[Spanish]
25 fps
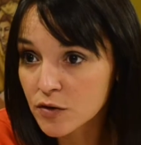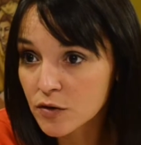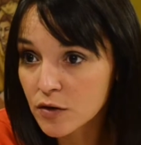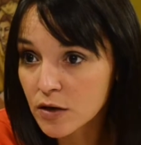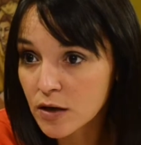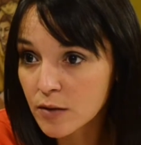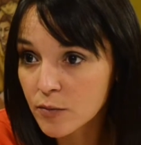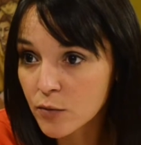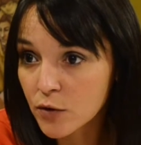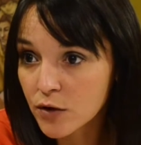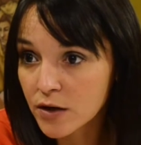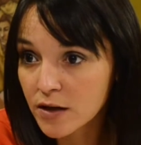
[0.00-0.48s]
de
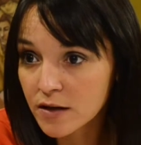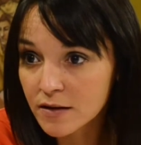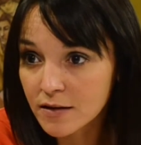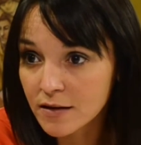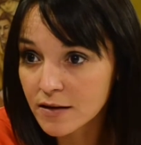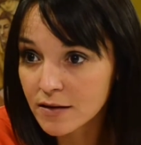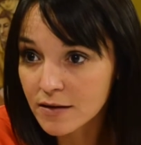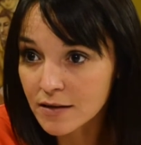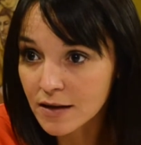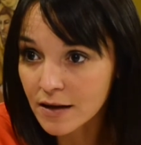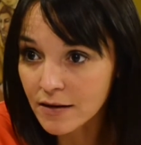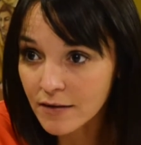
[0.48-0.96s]
las mujeres
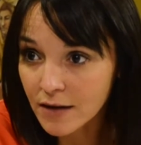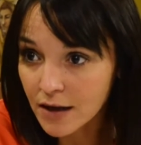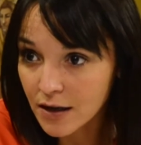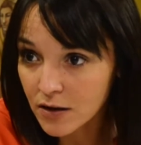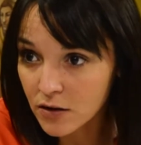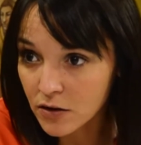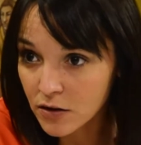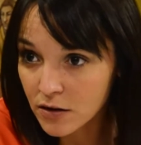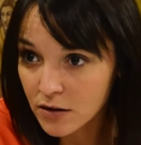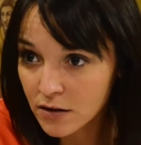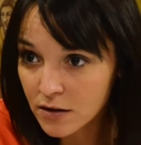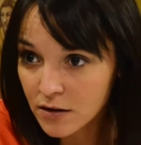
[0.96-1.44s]
tienen
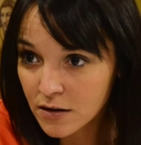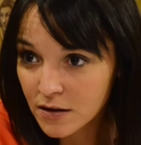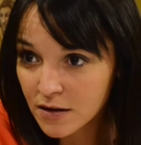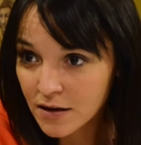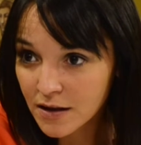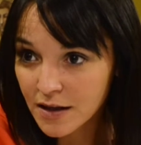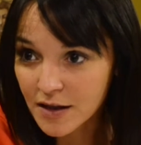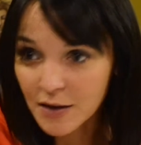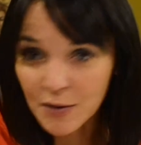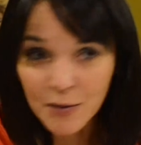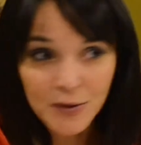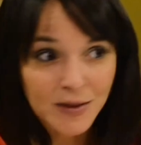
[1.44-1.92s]
trabajo
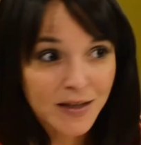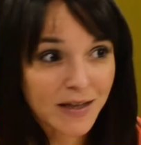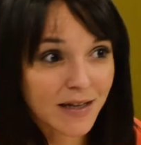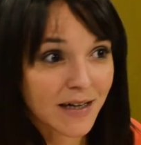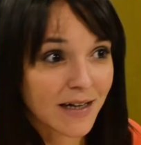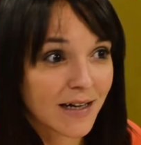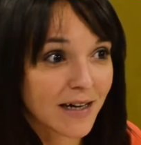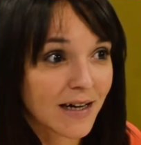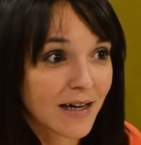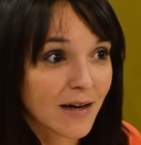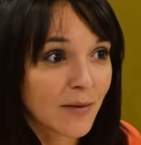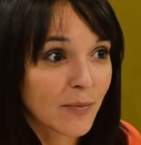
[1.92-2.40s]
en mm.
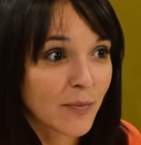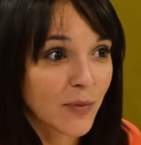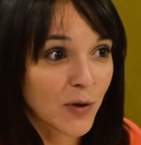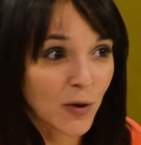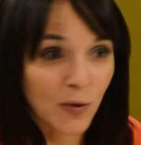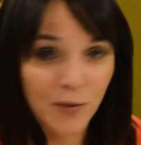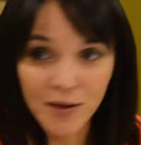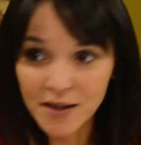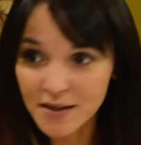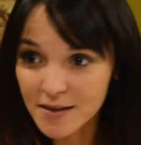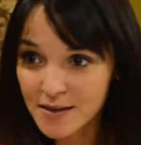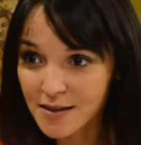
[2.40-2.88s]
nuestra
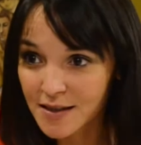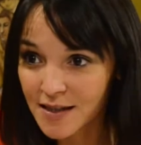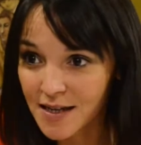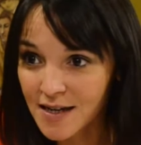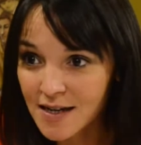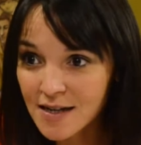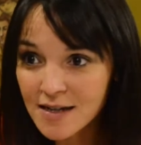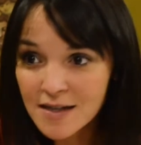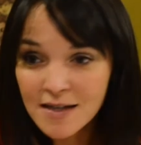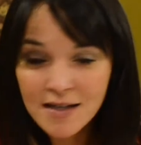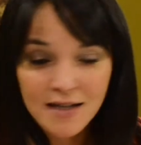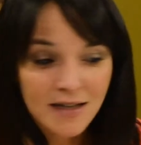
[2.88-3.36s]
provincia